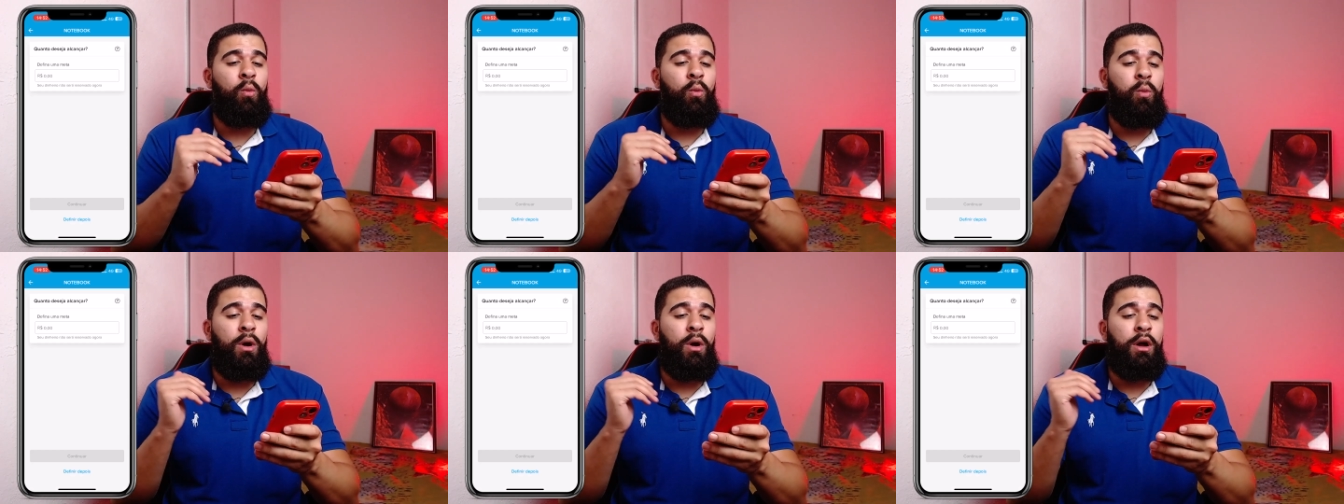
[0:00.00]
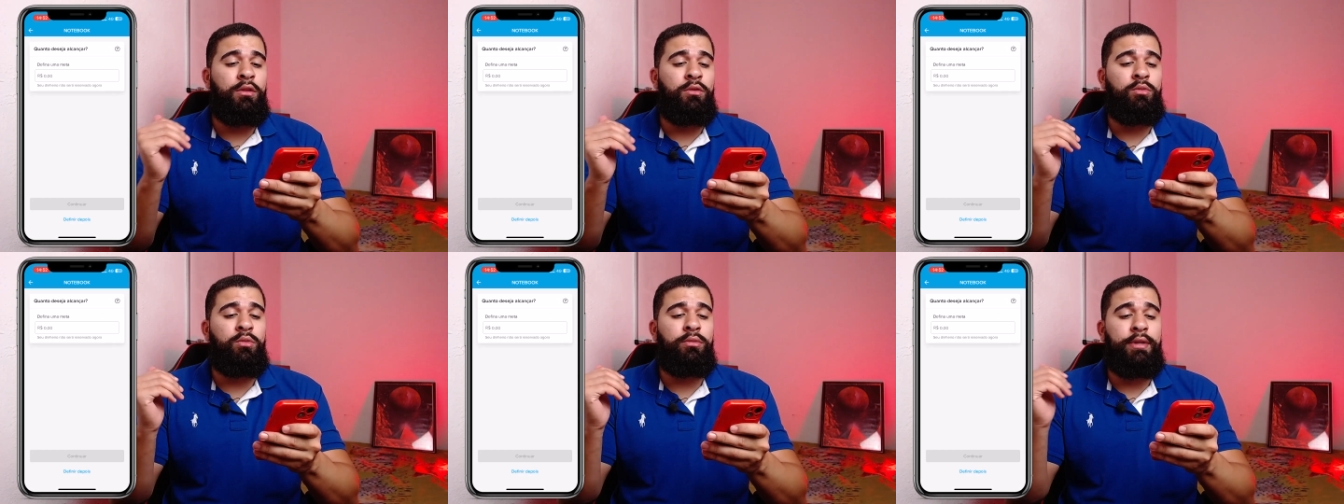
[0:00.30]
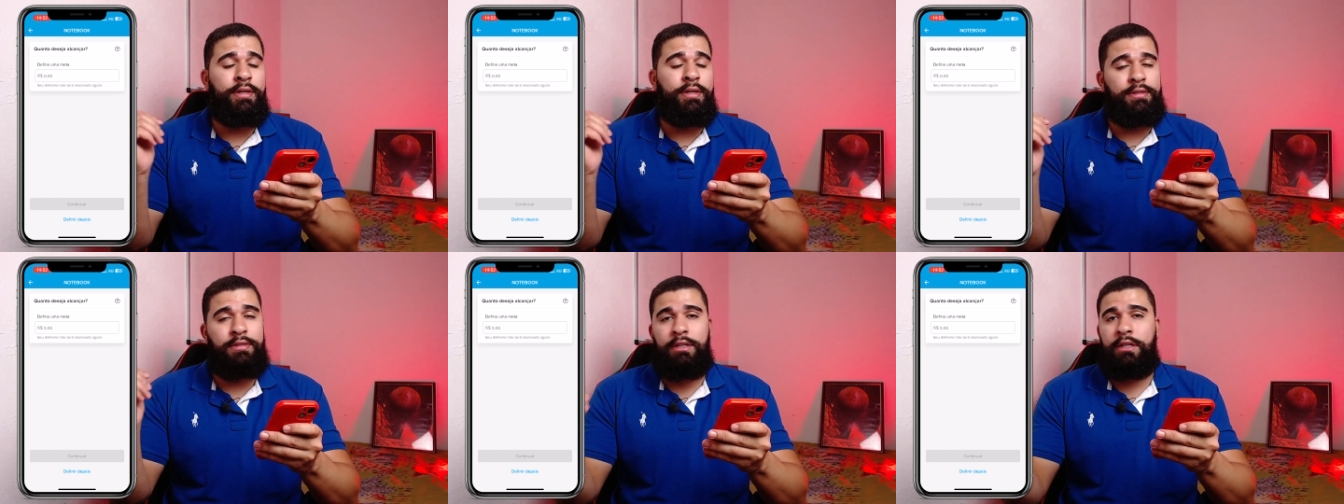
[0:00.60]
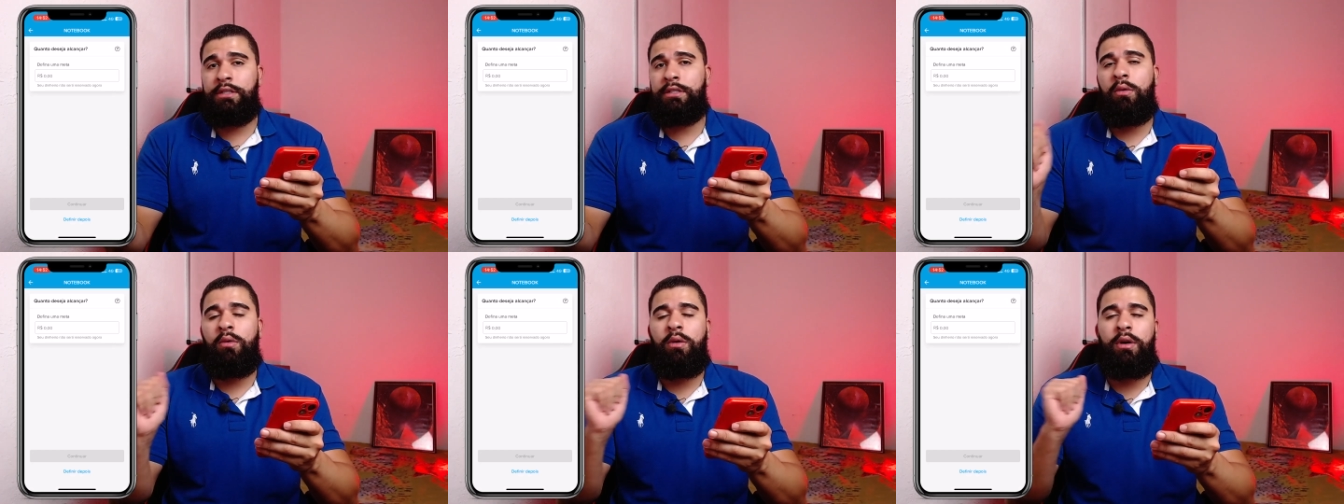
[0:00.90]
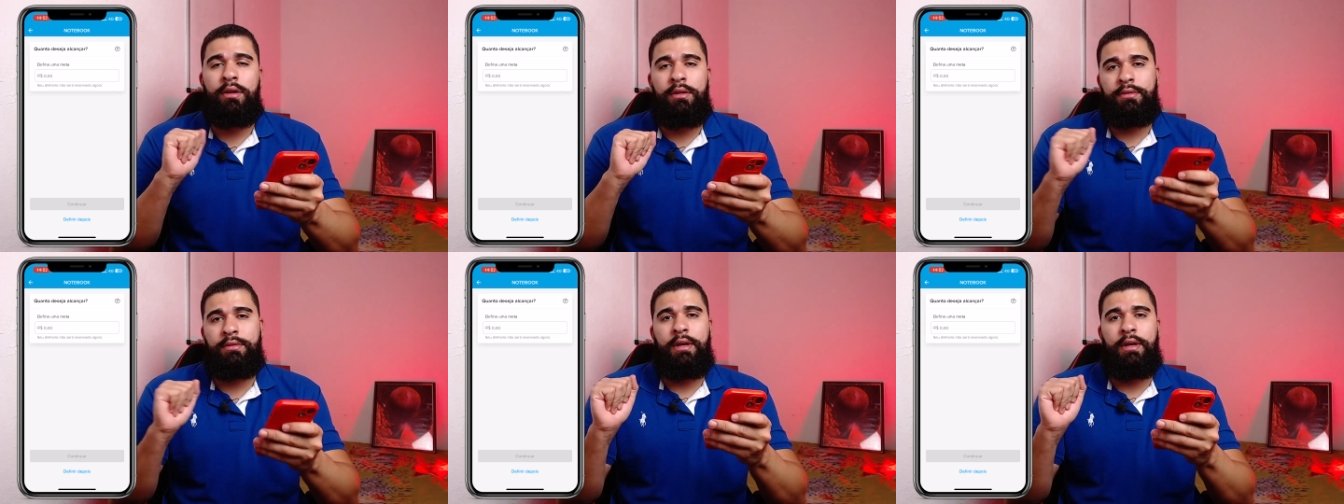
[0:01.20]
quanto deseja
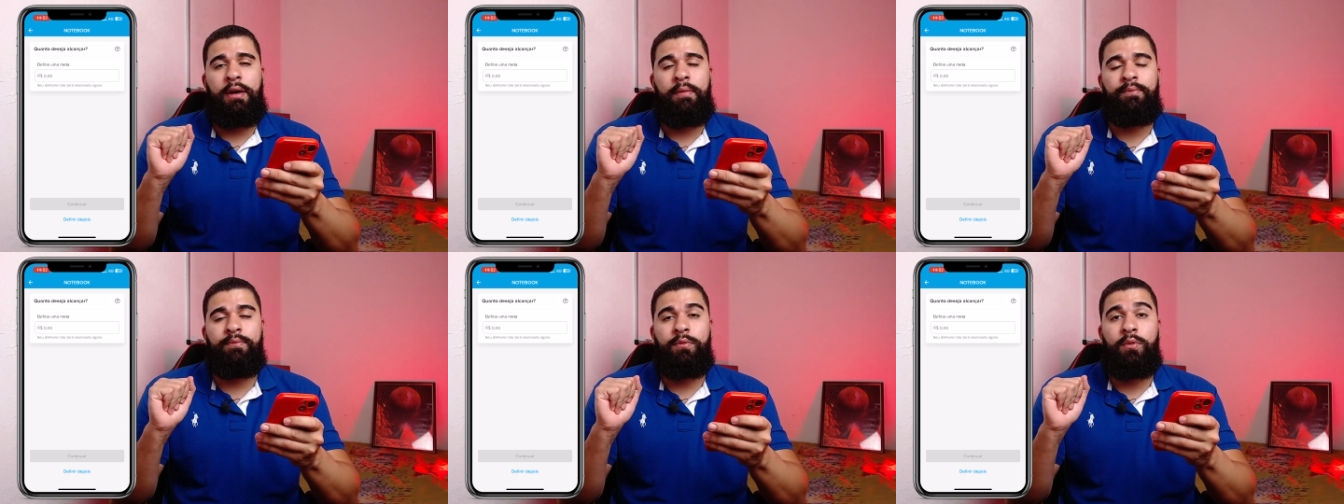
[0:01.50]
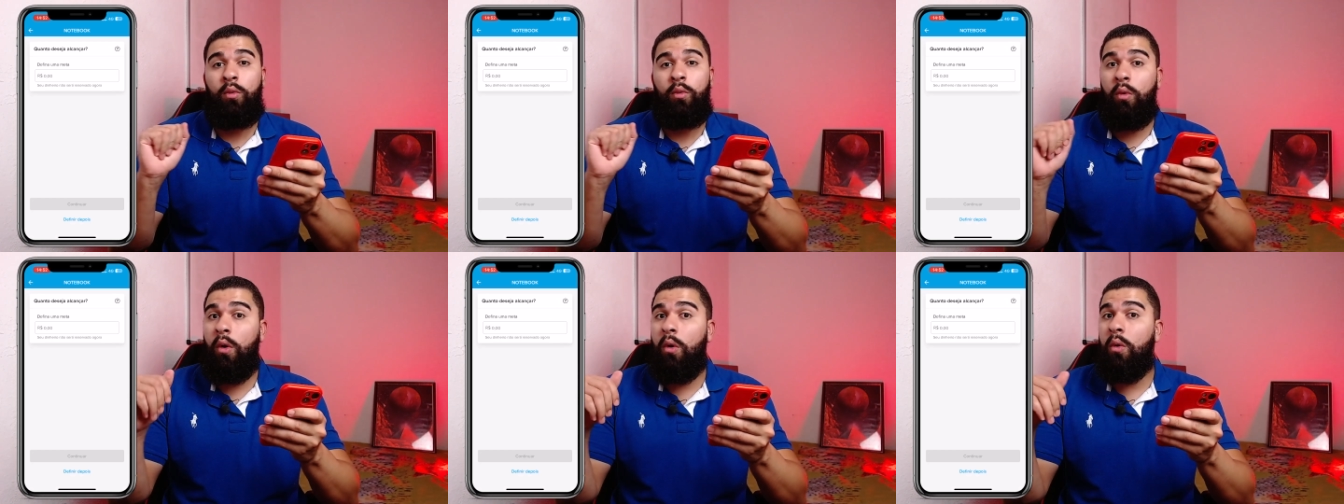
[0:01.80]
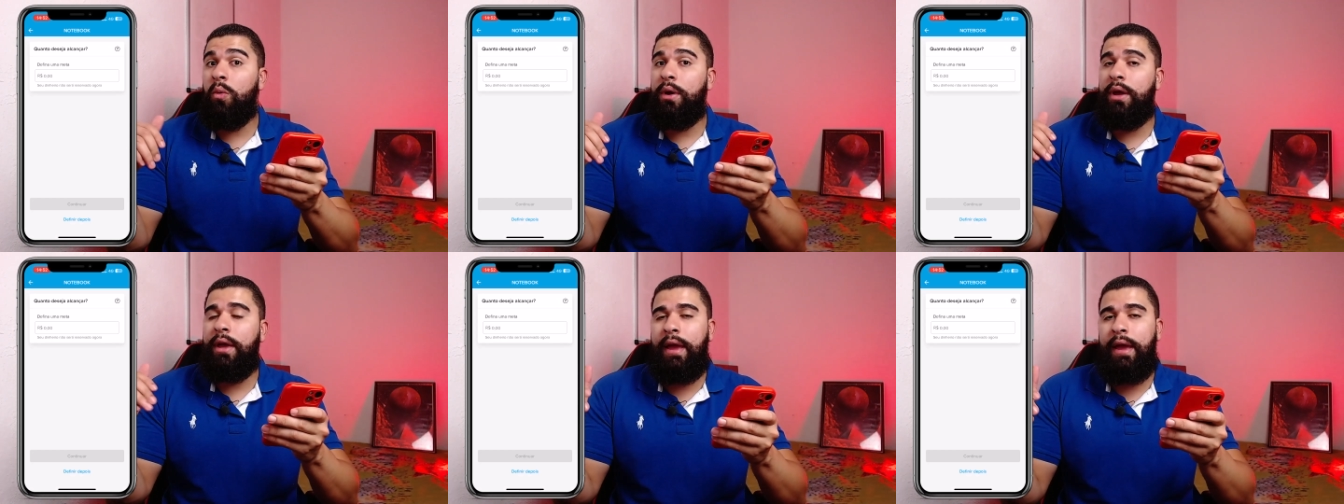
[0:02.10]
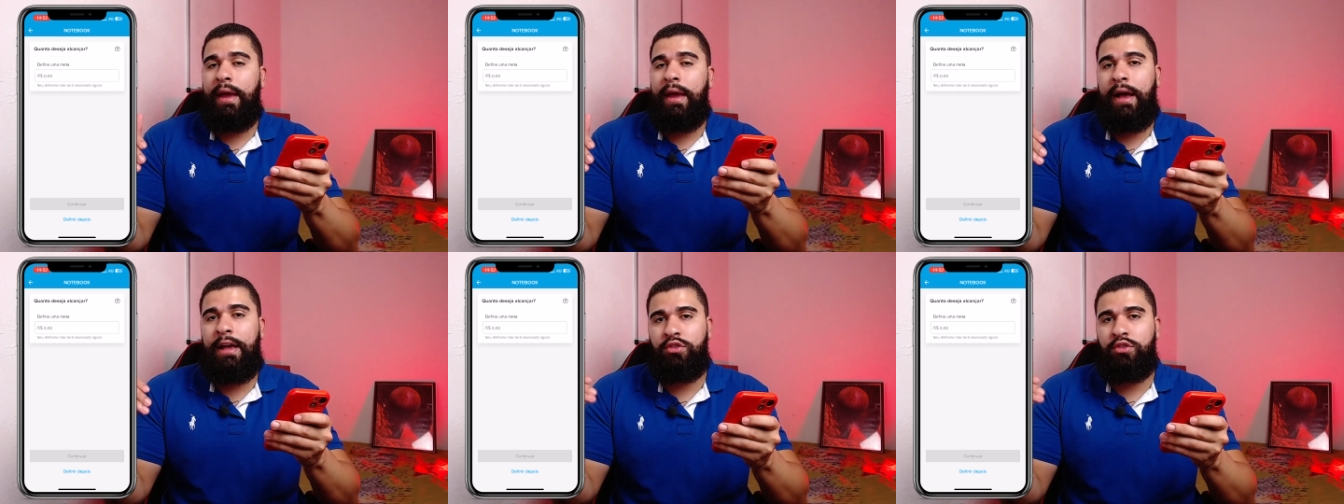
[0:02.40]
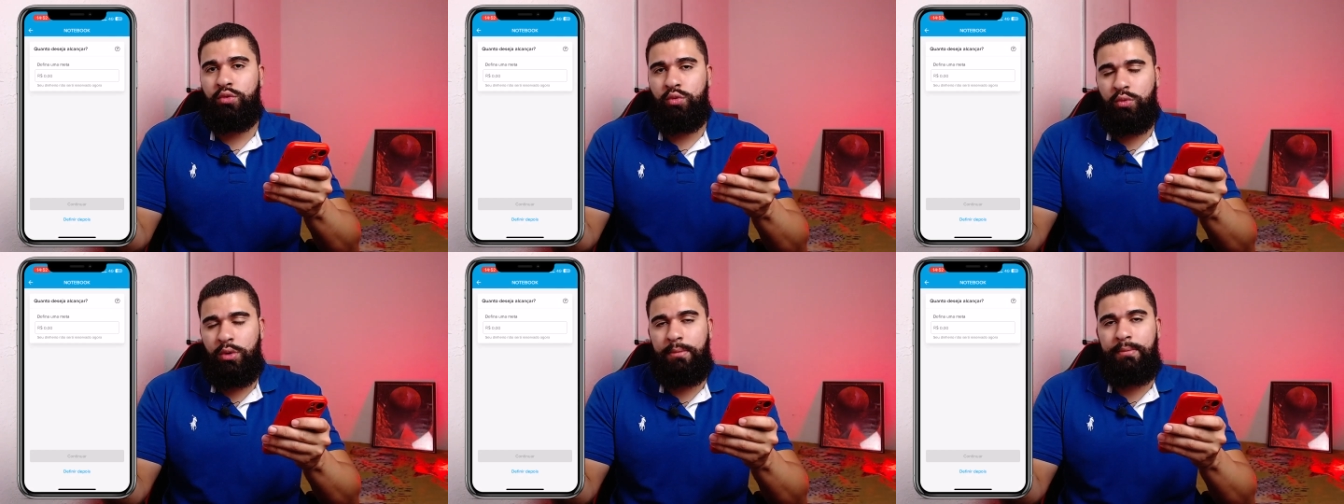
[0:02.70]
alcançar. Qual que é a
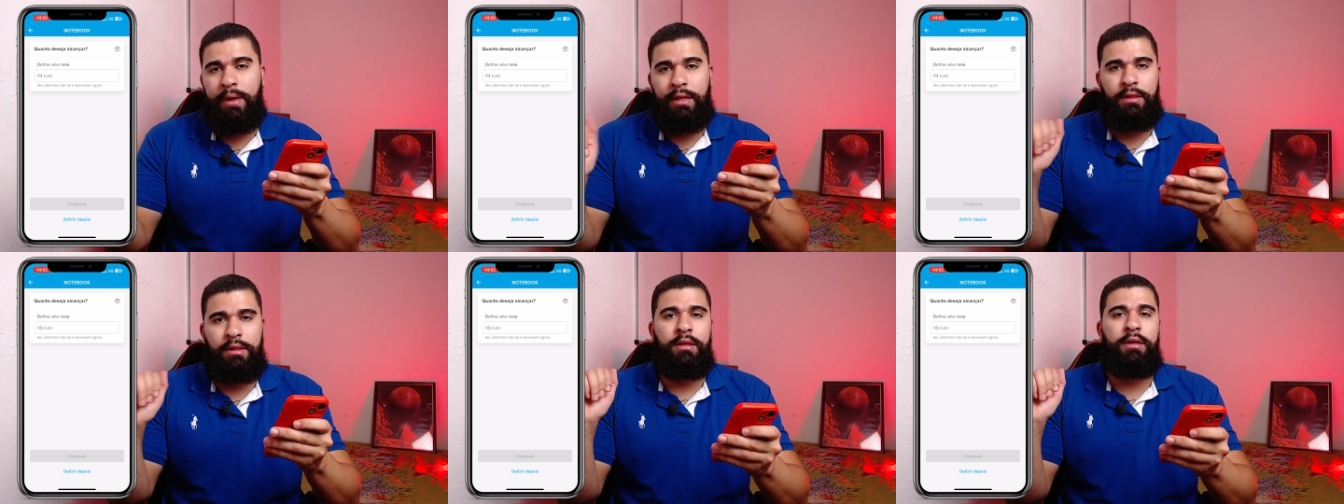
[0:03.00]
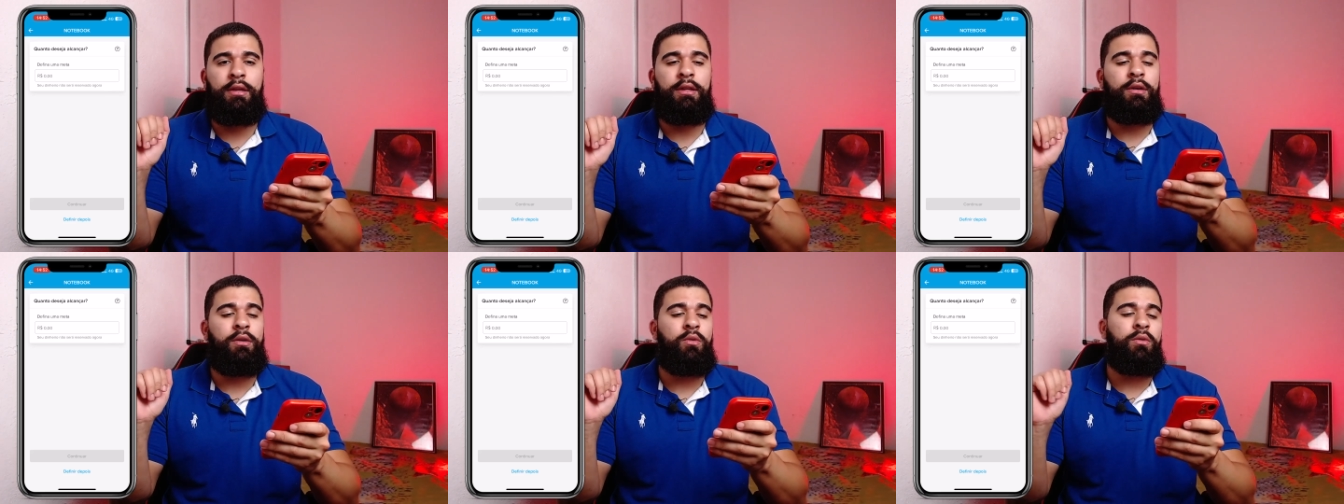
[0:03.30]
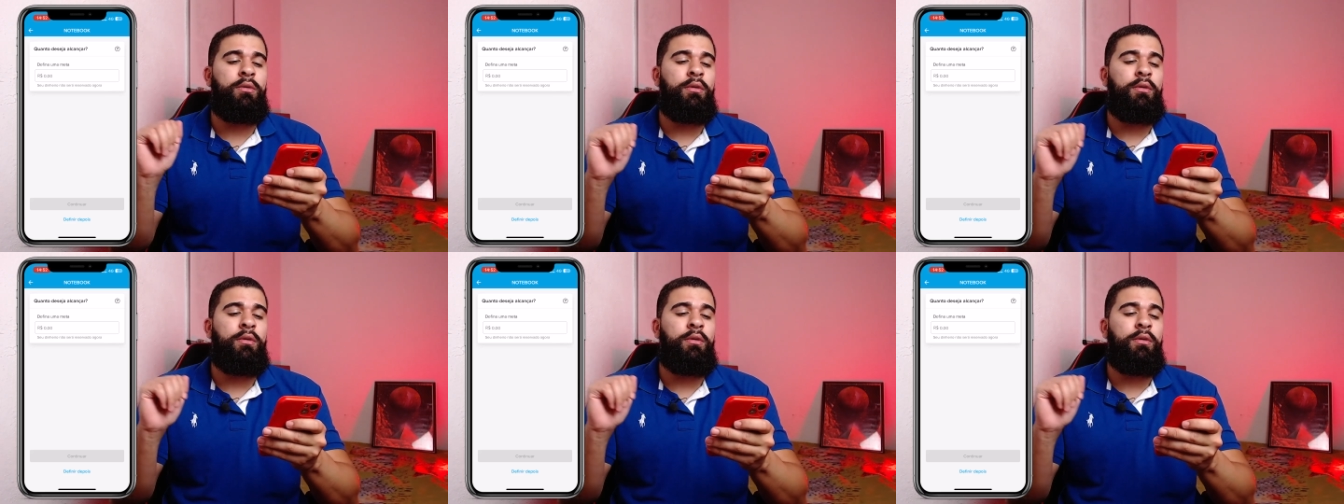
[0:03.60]
sua meta ali?